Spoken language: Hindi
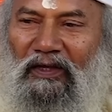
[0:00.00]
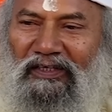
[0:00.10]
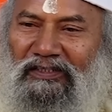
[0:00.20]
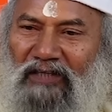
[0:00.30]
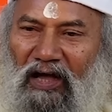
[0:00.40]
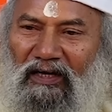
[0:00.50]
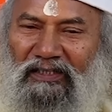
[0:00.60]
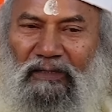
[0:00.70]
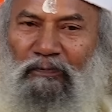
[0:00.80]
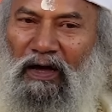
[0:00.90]
इस सागर
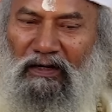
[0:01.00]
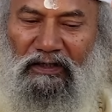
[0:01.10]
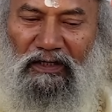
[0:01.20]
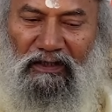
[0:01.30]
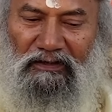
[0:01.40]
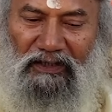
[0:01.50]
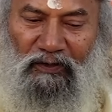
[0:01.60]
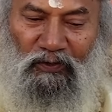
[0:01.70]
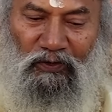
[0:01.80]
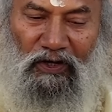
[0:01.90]
से पार नहीं लगते
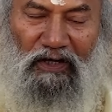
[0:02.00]
हो